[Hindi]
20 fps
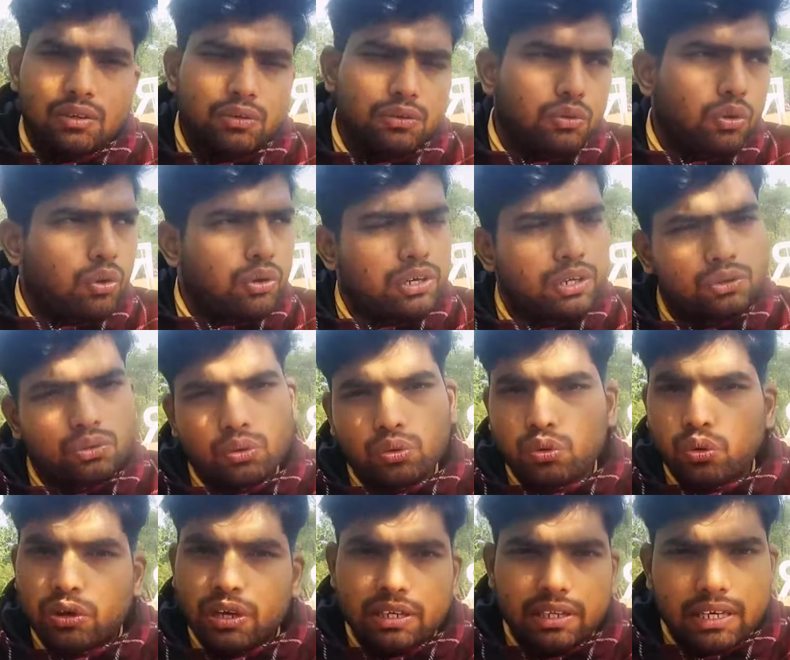नौकरी तो
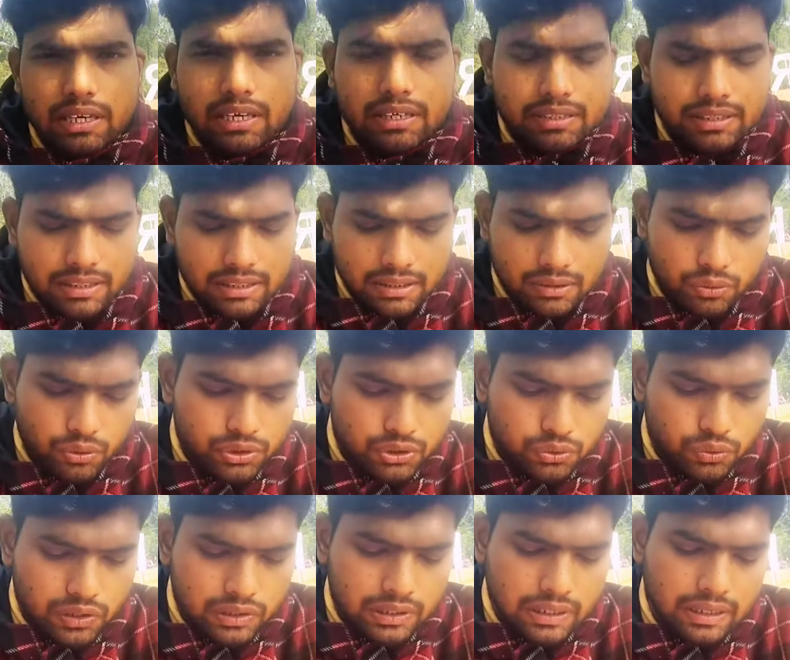उनको क्लियर कर दिया था कोई इशू
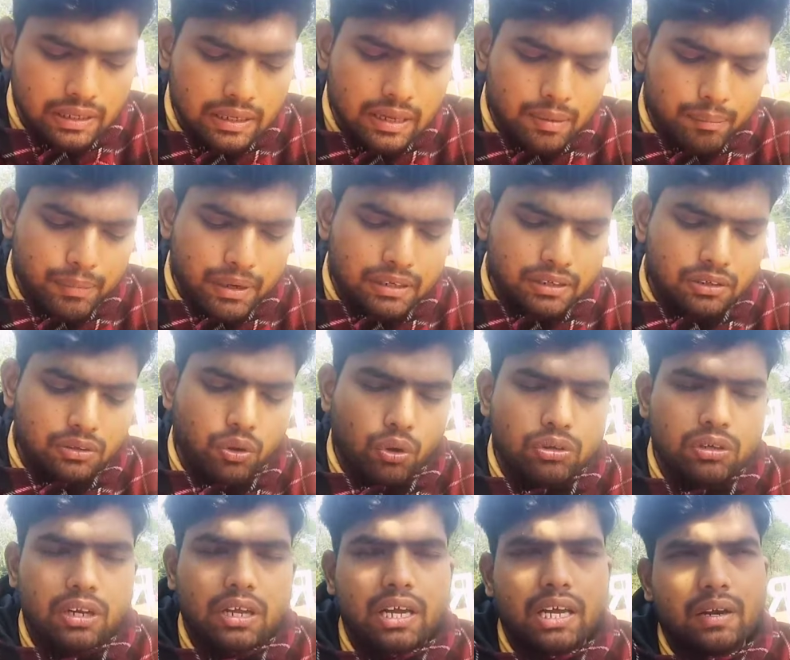नहीं था बट
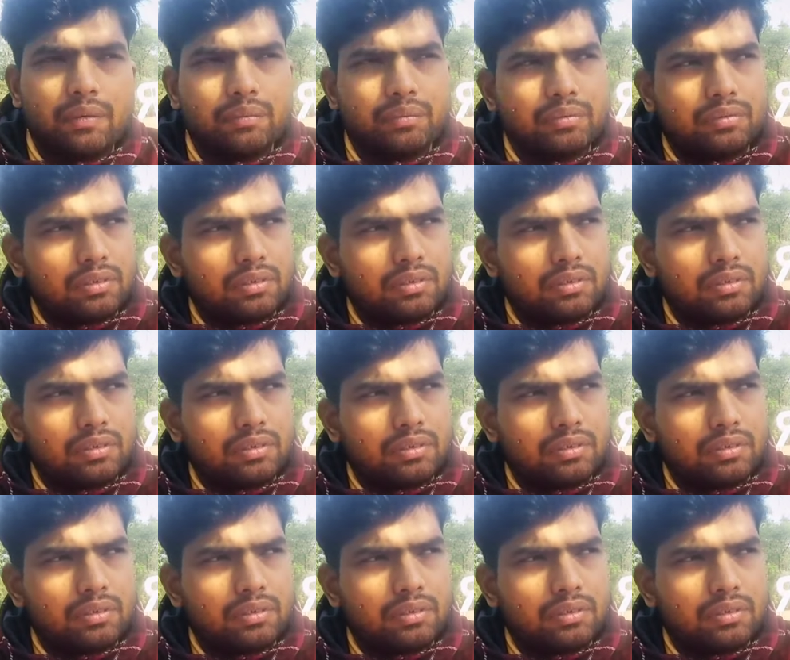डॉक्टर अगर अब